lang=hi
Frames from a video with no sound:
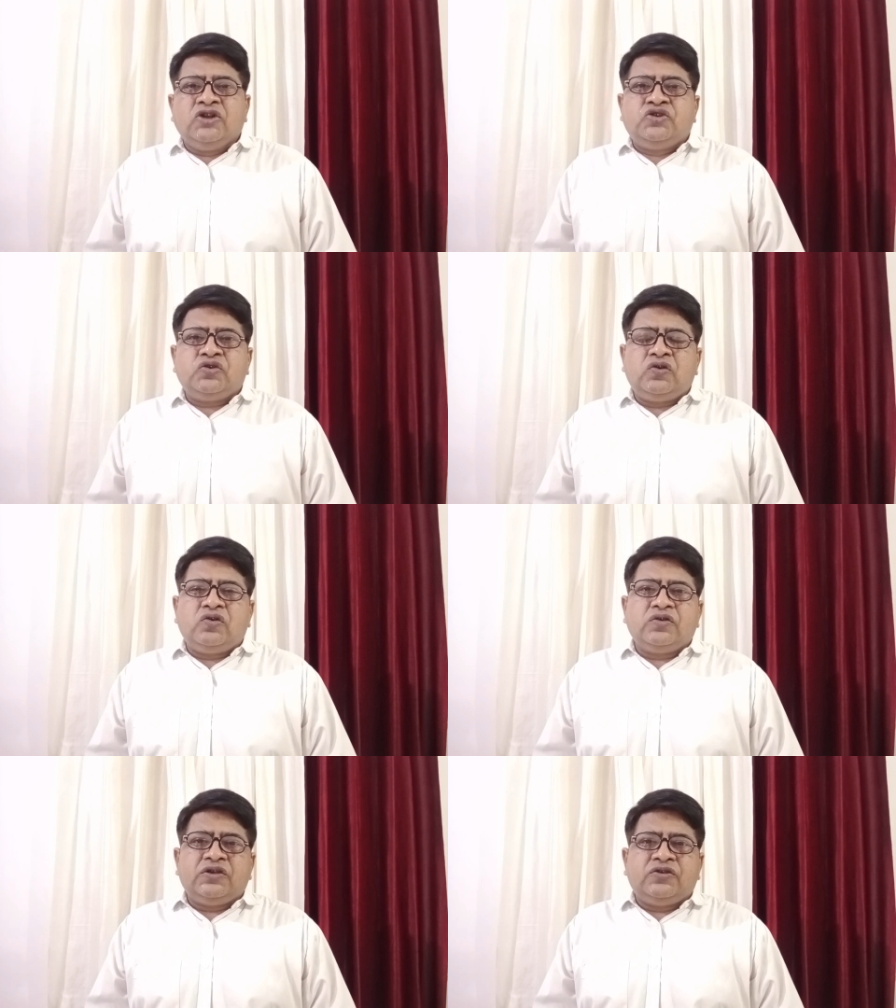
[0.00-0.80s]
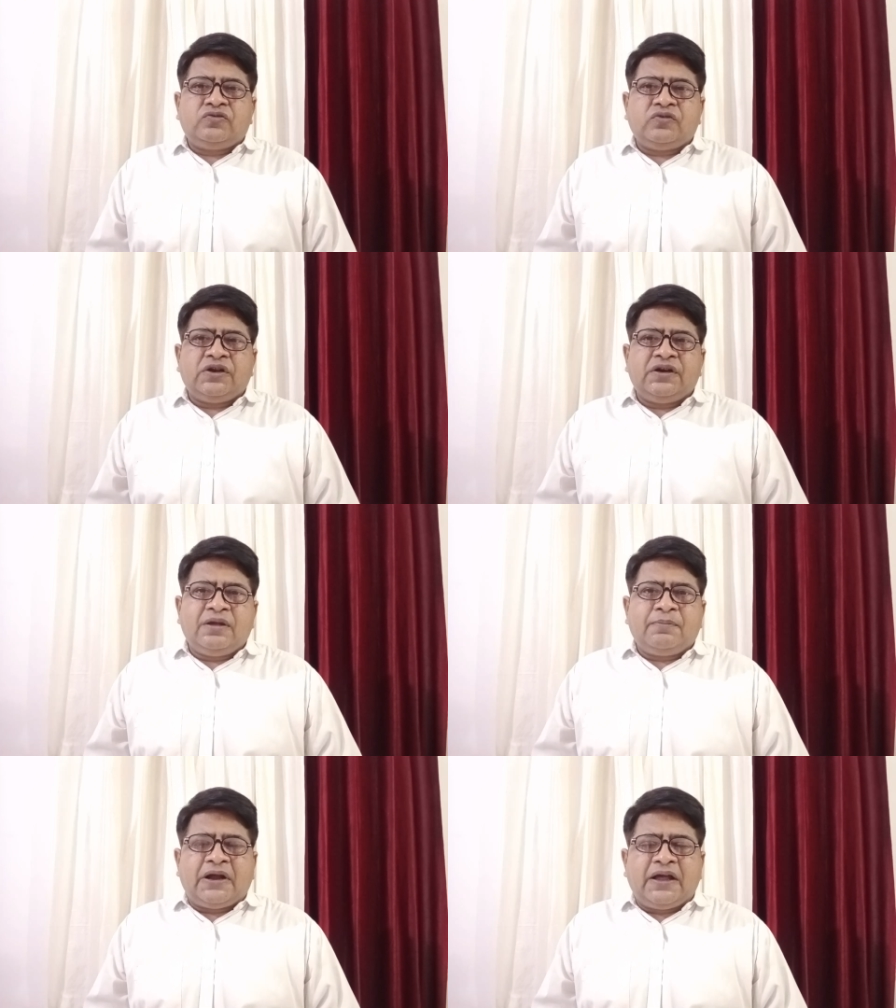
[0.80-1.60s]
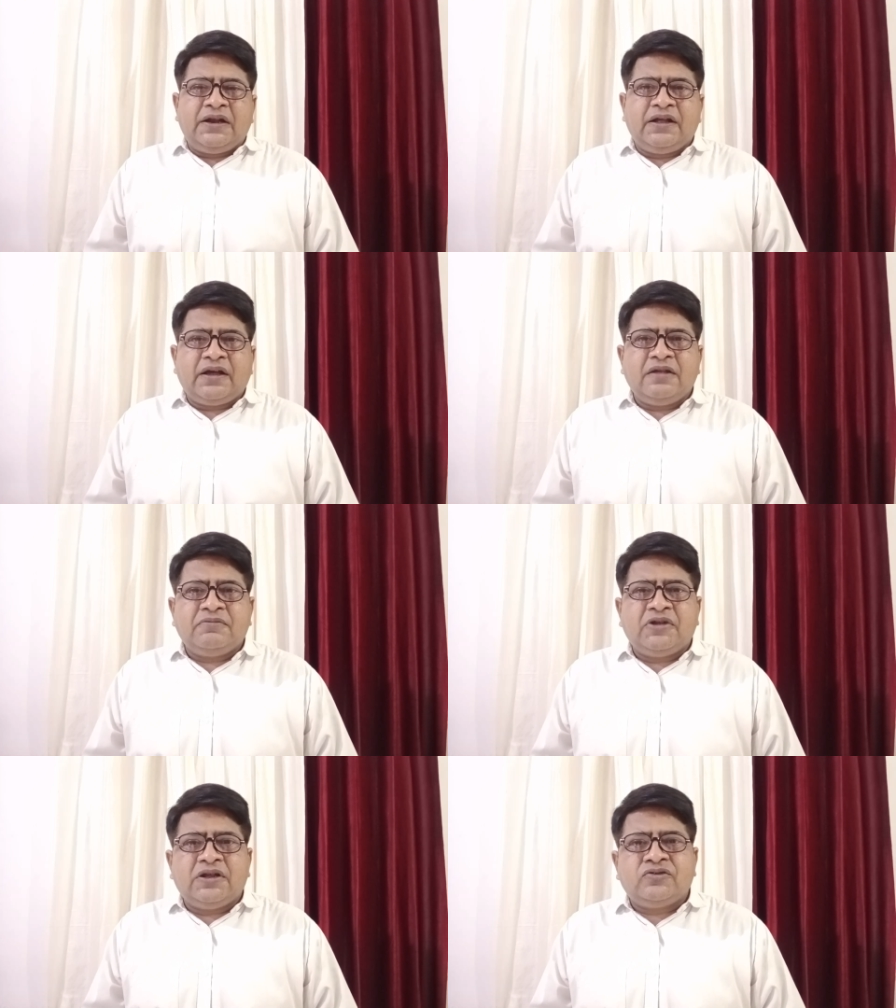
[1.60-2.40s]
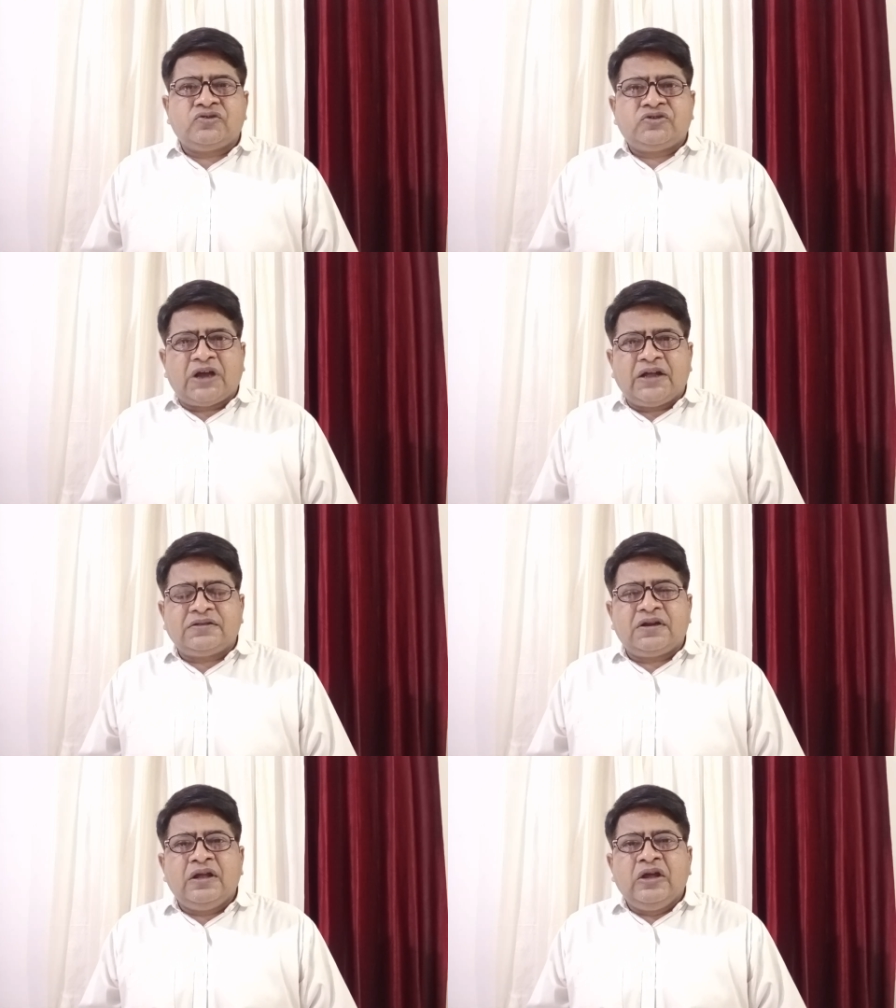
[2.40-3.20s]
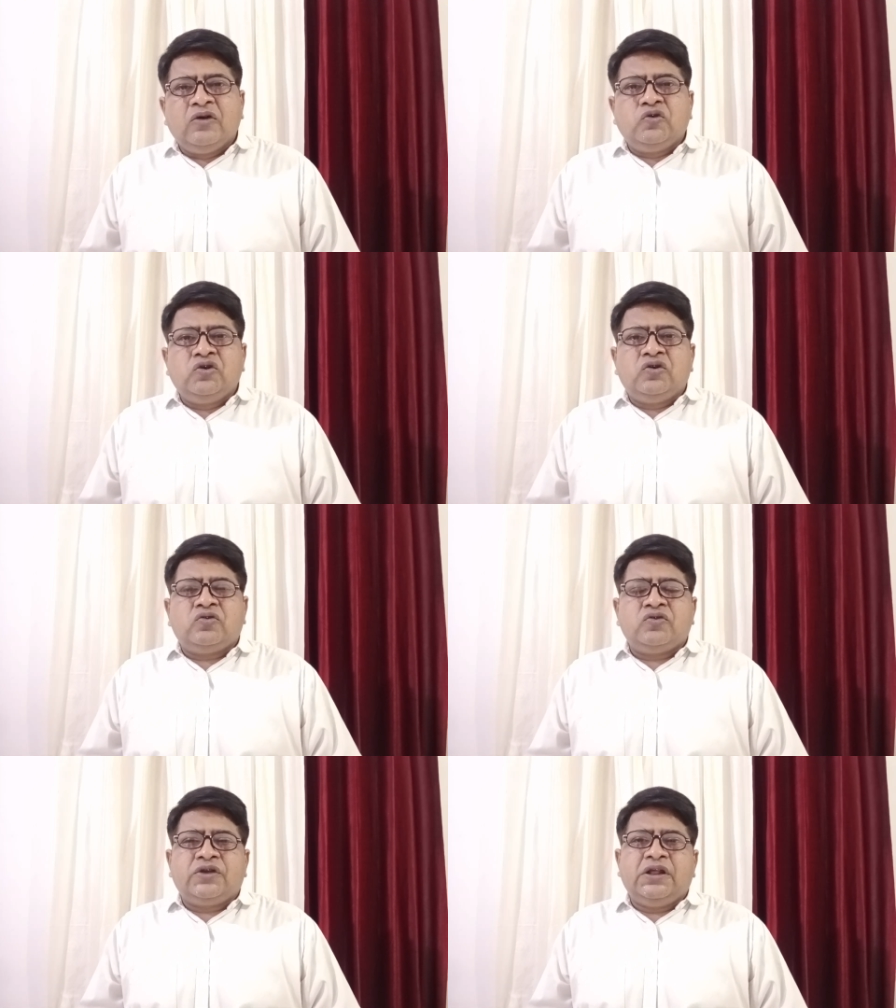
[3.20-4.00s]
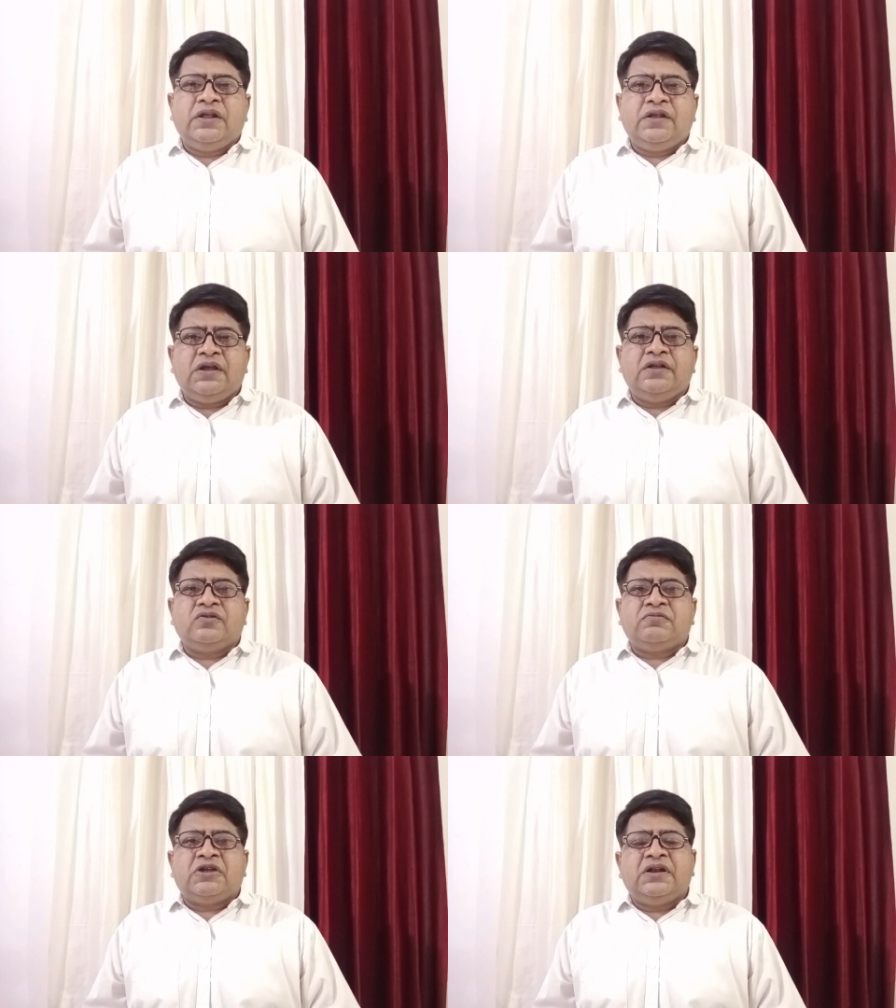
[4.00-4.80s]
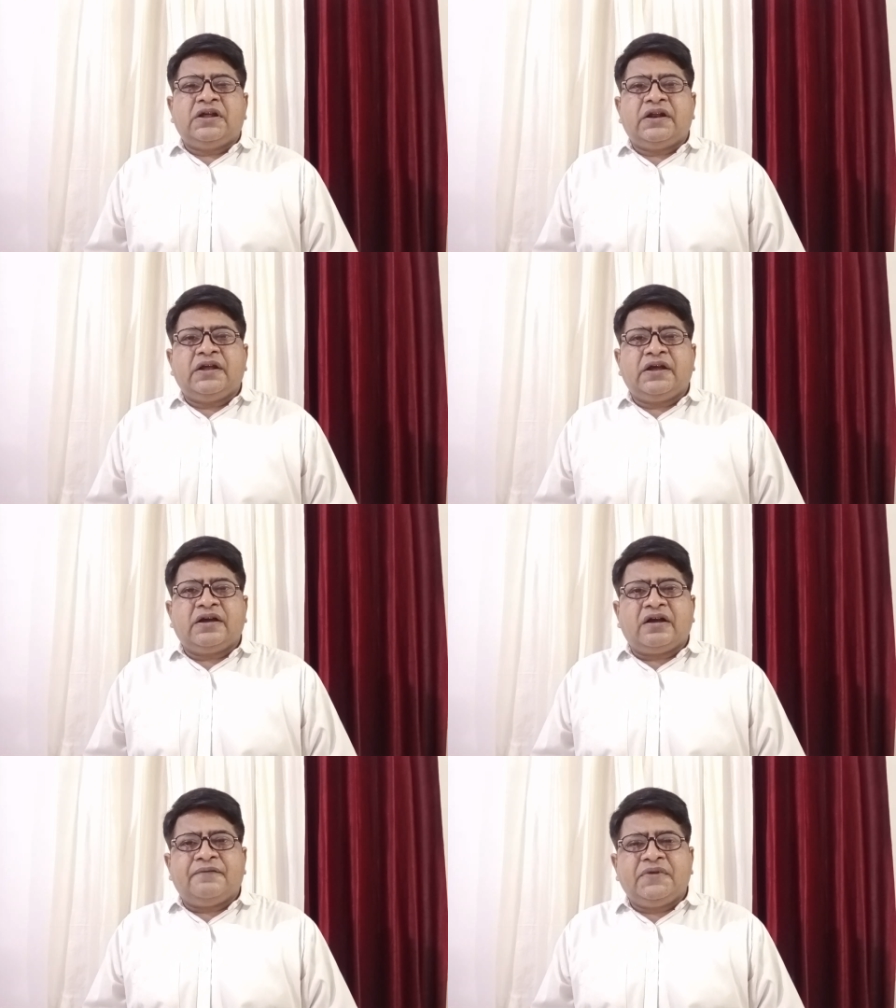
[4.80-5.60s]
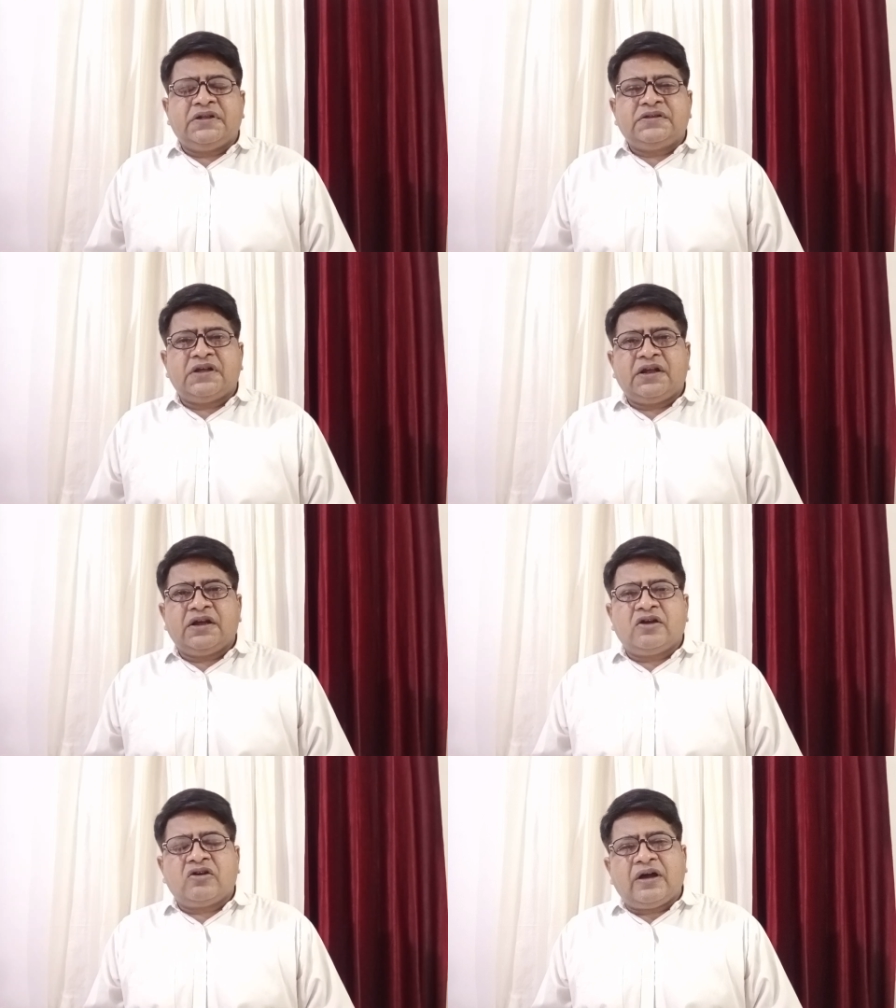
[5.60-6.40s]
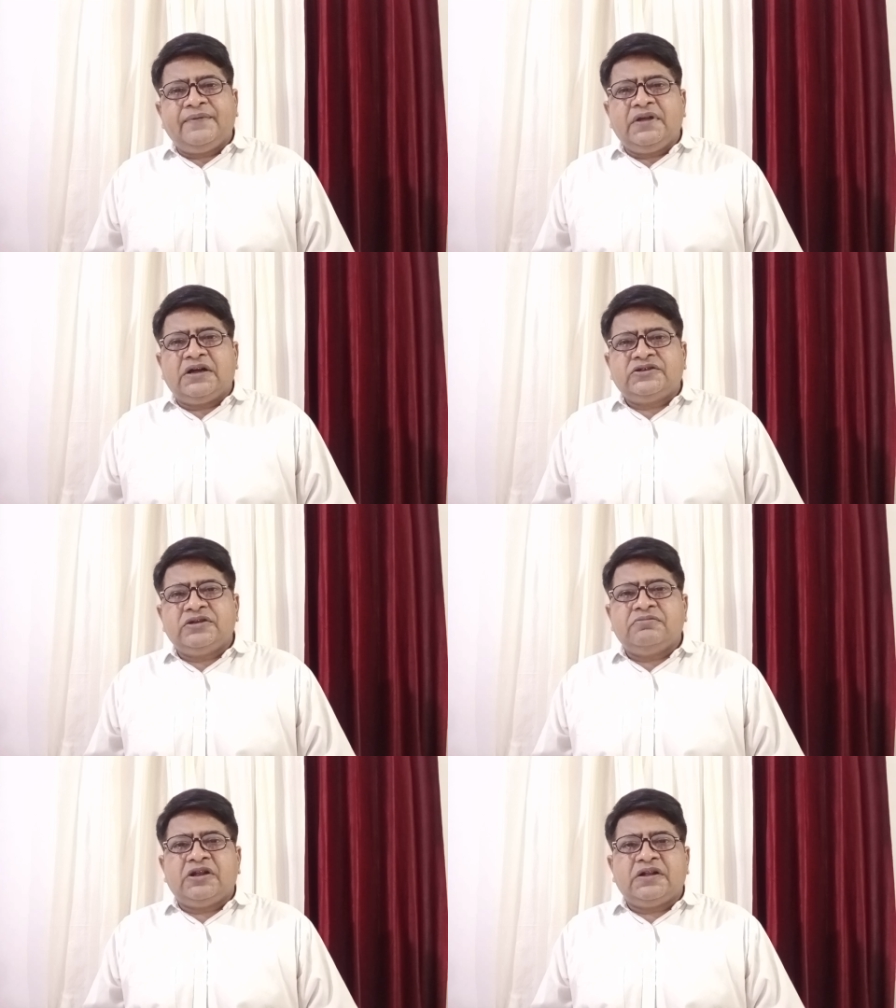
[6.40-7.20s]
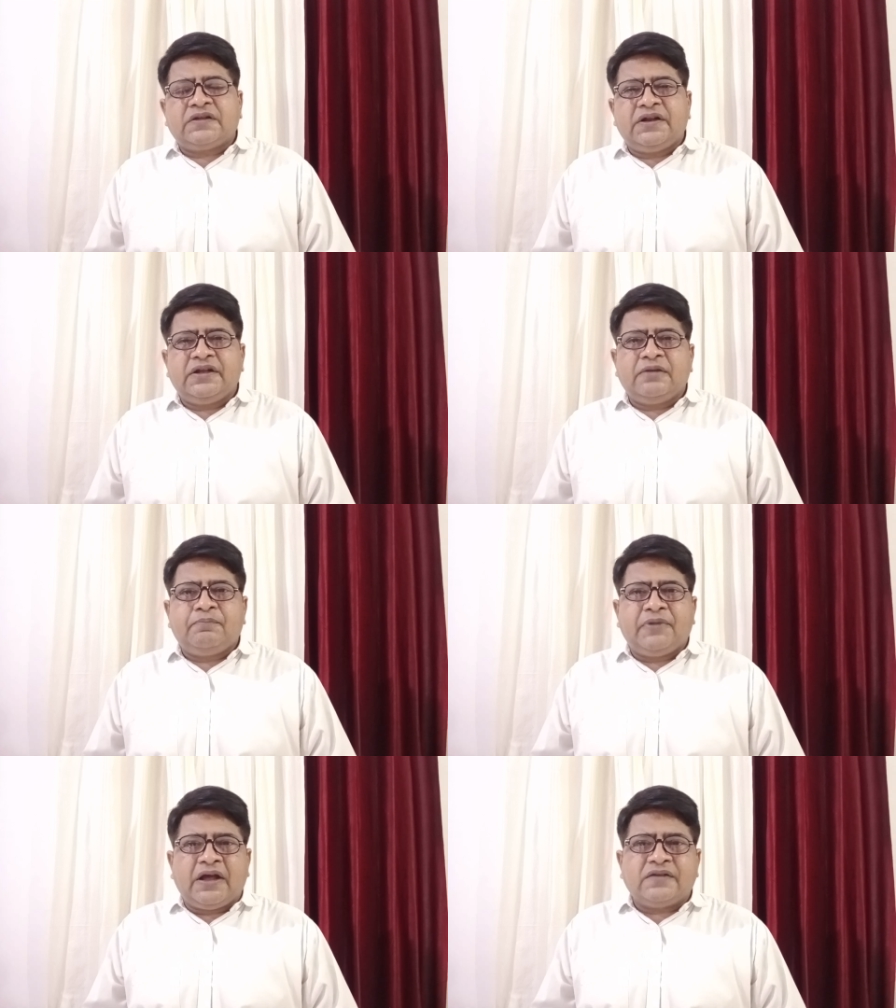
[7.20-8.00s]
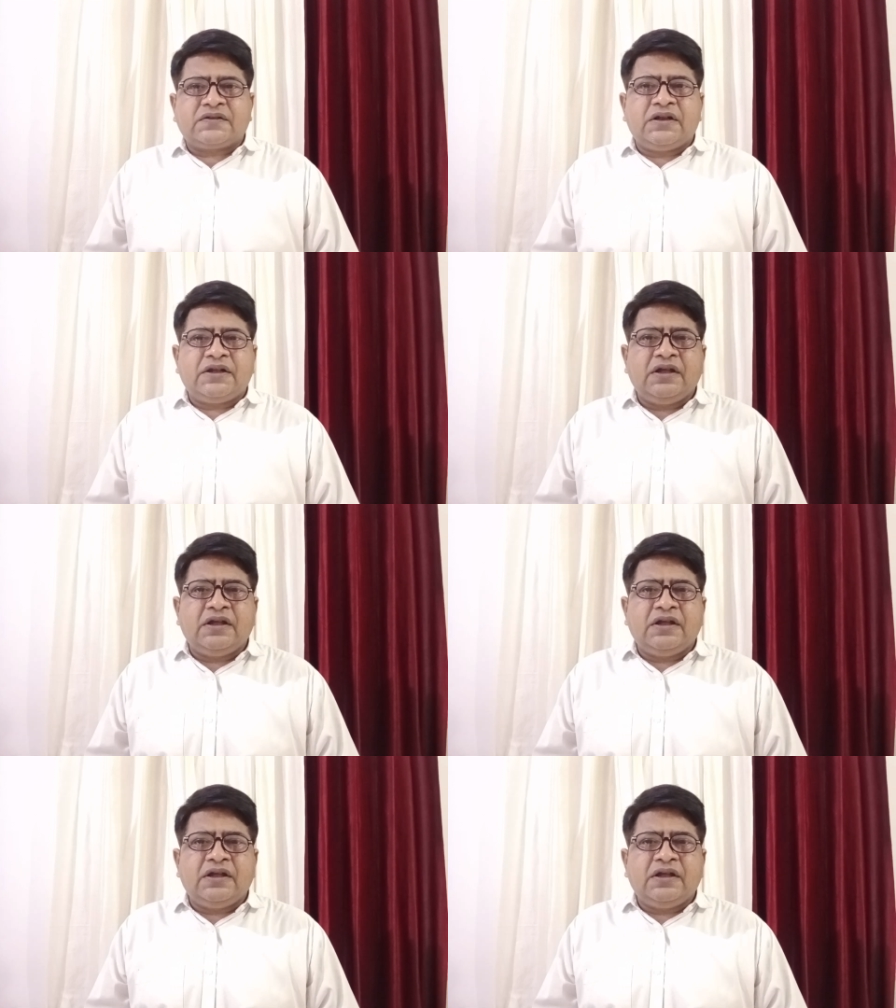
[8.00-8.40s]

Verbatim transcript: जो लोग स्टूडेंट है पढ़ाई लिखाई में है जो छात्र है उन लोगों के लिए ये जो महीना रहेगा काफी अच्छा रहेगा काफी अच्छी मेहनत करेंगे प्रयास करेंगे